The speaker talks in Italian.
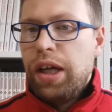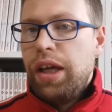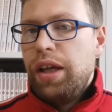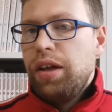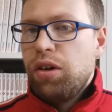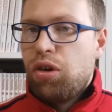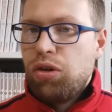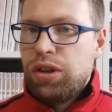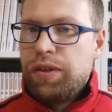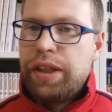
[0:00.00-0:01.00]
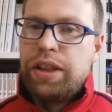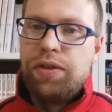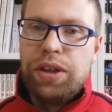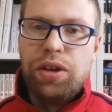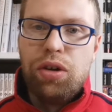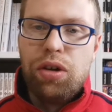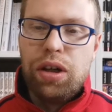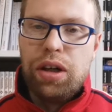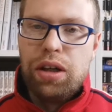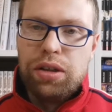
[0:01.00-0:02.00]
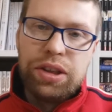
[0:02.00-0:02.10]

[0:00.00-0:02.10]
e condividete i video eh,